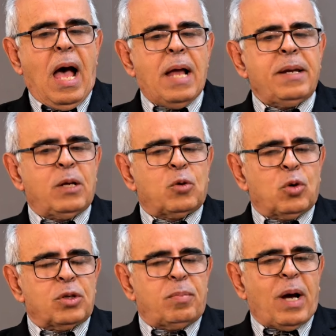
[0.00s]
أن
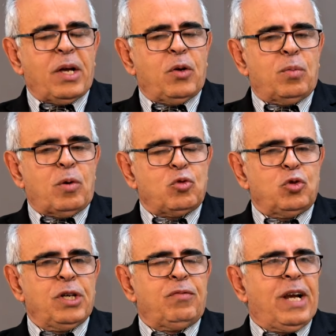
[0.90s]
الكرد بقيوا
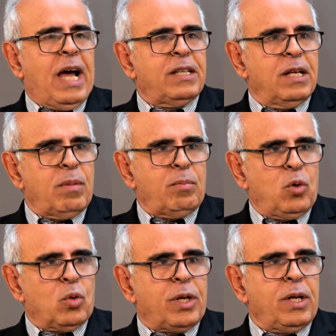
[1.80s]
موجودين في العهد
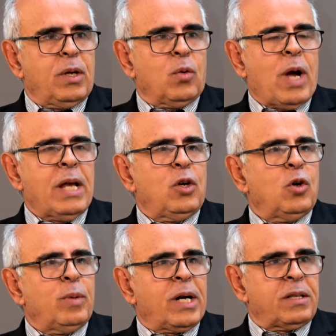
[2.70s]
المملوكي وكان
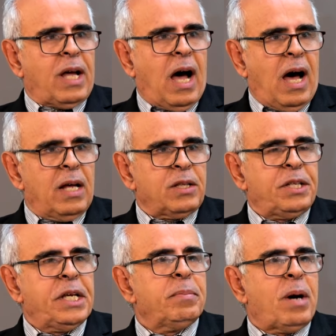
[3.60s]
لهم إقطاعات
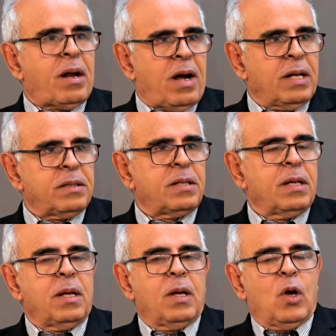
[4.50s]
ثمارات
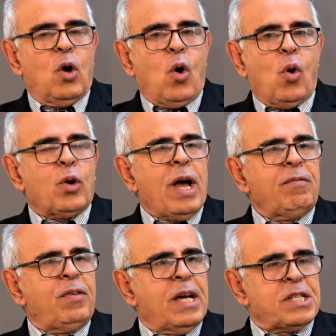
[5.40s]
وكان
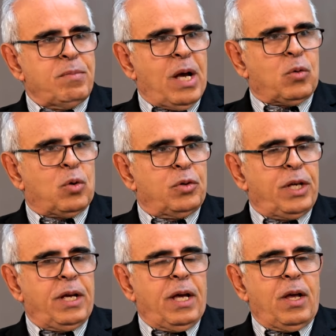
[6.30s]
في أسماء
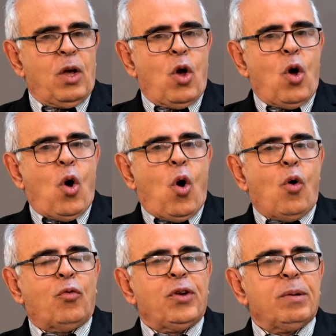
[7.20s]
كردية
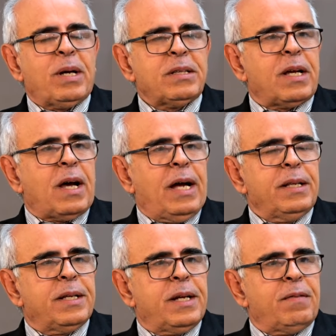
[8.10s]
وفي منطقة
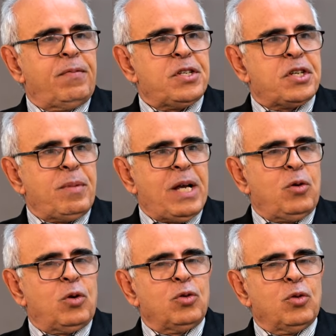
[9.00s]
عندنا في شمال
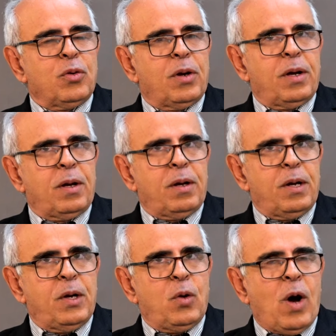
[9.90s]
الأردن آه،
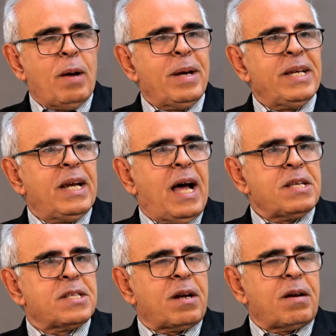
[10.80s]
لواء بني
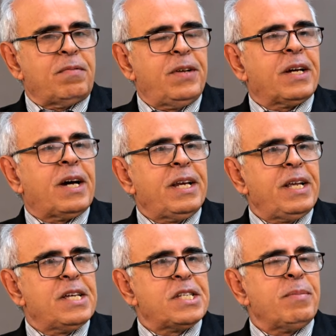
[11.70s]
الأحسر في
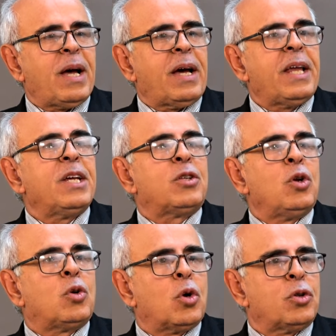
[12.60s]
قرية اسمها قرية
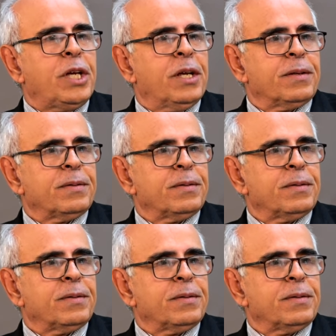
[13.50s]
الكردي